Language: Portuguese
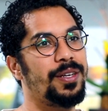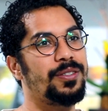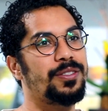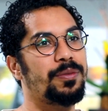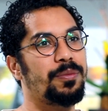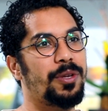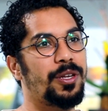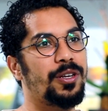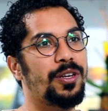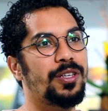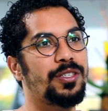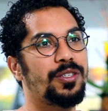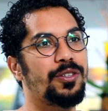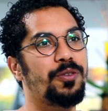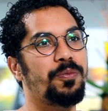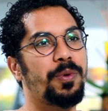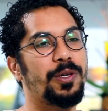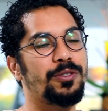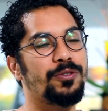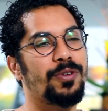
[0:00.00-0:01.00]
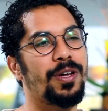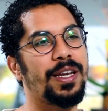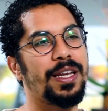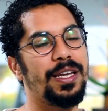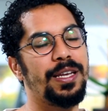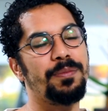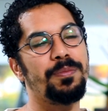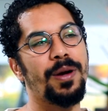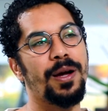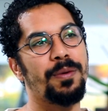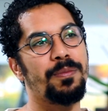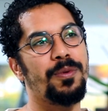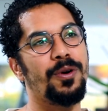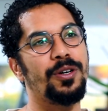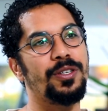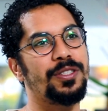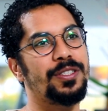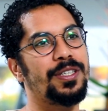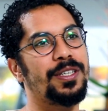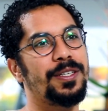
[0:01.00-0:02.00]
Semana de oração do pastor Areli
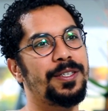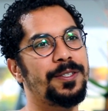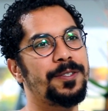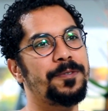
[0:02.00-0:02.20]
Barbosa.